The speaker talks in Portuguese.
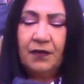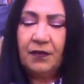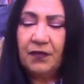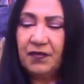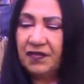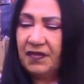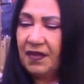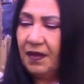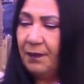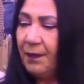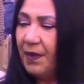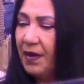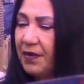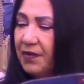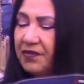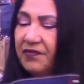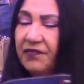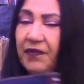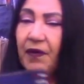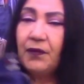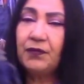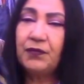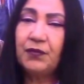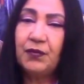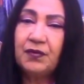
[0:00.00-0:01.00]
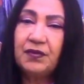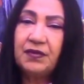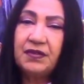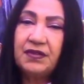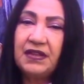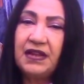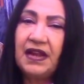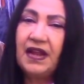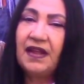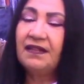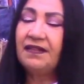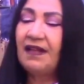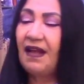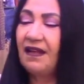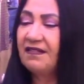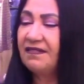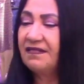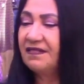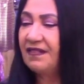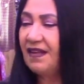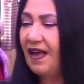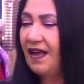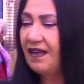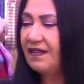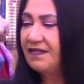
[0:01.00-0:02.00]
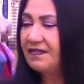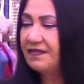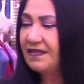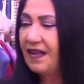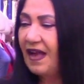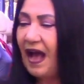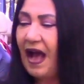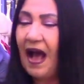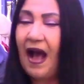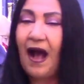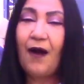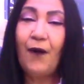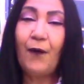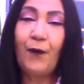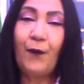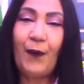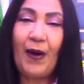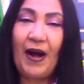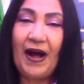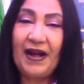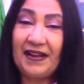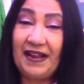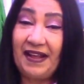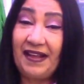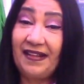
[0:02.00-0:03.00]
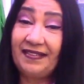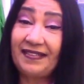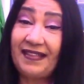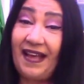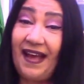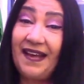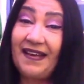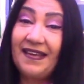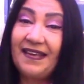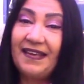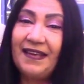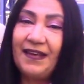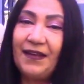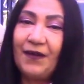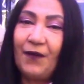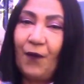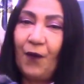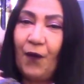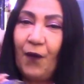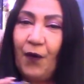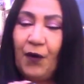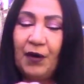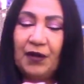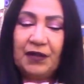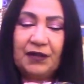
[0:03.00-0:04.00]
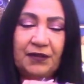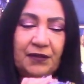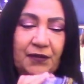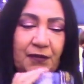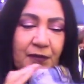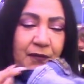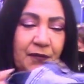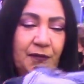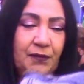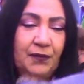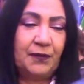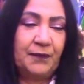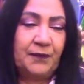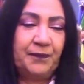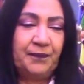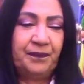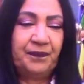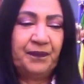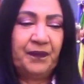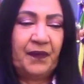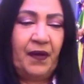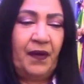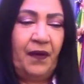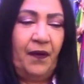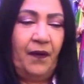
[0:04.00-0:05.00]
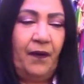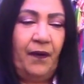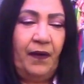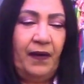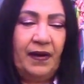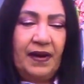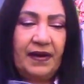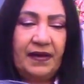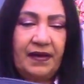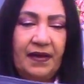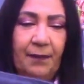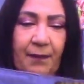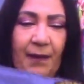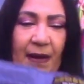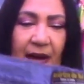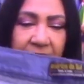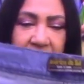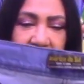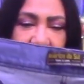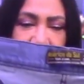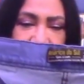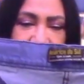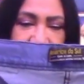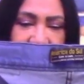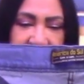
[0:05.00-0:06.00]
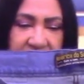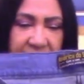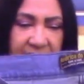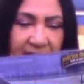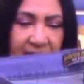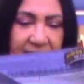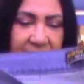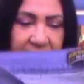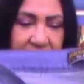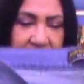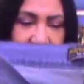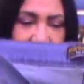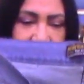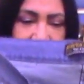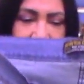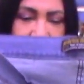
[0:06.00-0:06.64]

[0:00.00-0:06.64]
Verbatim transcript: Os tamanhos vão do 36 ao 48. Olha que bacana essa daqui